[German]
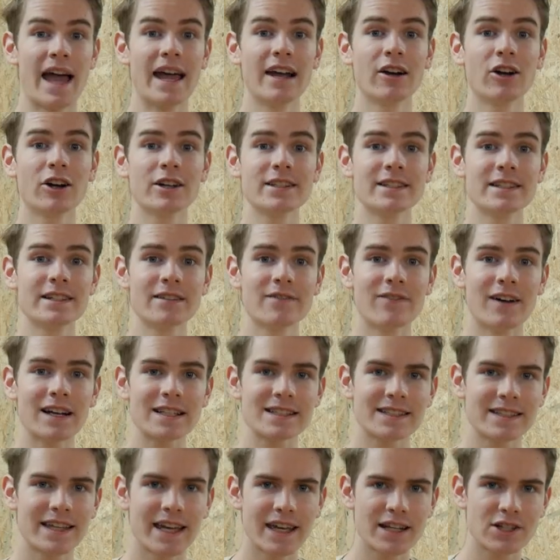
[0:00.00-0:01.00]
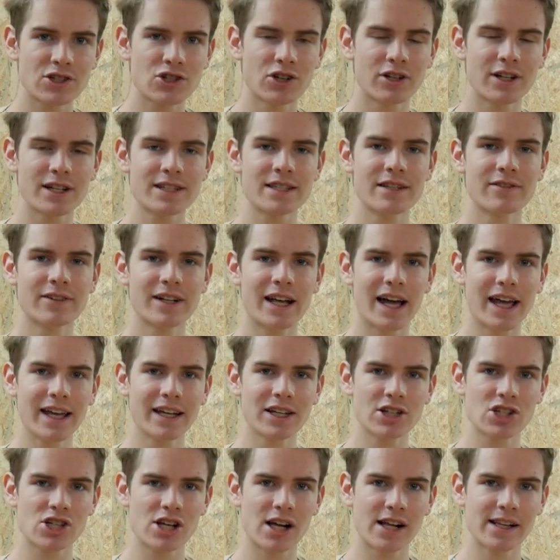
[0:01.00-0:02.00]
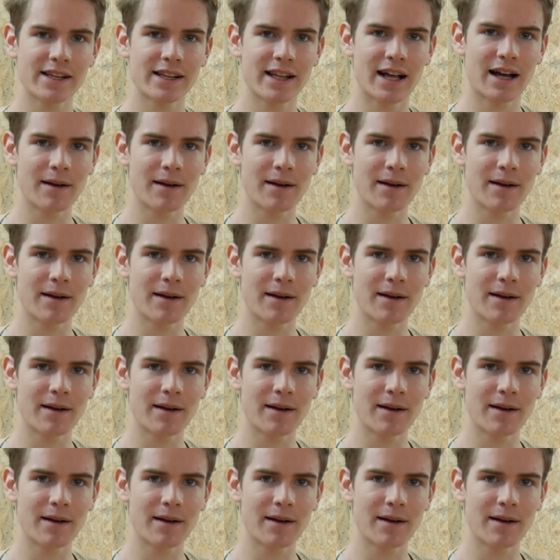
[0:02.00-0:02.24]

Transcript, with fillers: Hey Leute, was geht? Schön, dass ihr wieder eingeschaltet